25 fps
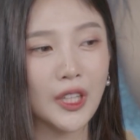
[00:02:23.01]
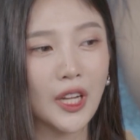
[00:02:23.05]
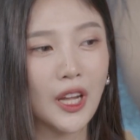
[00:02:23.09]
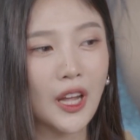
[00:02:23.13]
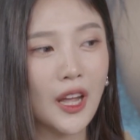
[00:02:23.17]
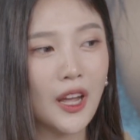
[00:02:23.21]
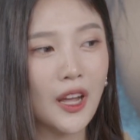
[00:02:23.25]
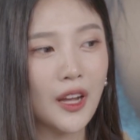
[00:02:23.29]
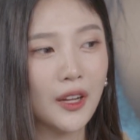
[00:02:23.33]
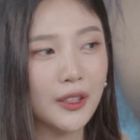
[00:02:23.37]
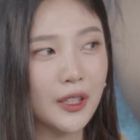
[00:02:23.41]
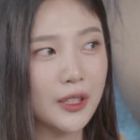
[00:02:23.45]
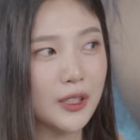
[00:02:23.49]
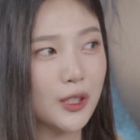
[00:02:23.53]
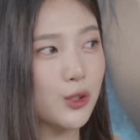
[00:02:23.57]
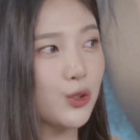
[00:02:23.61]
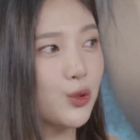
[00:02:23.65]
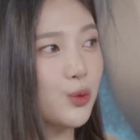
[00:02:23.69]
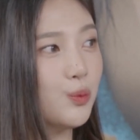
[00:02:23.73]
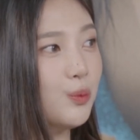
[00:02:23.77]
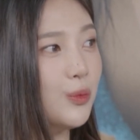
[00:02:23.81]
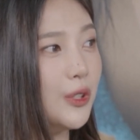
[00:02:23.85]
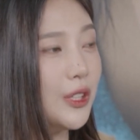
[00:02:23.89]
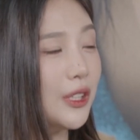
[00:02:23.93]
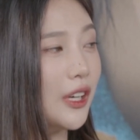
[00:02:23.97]
음. 근데 이제
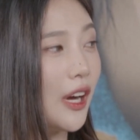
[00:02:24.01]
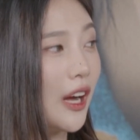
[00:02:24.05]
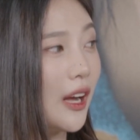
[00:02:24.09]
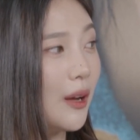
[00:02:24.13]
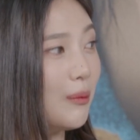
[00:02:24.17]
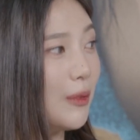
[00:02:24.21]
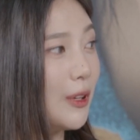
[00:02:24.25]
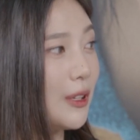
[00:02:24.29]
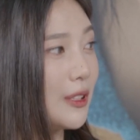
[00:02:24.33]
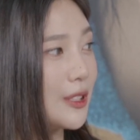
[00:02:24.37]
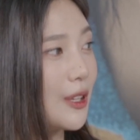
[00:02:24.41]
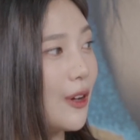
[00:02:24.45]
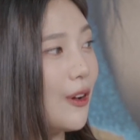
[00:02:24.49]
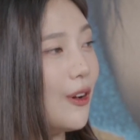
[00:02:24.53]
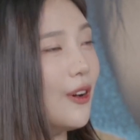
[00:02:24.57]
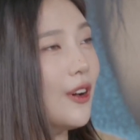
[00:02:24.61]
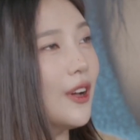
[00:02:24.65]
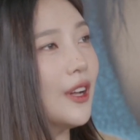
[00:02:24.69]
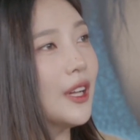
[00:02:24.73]
준비를 하면서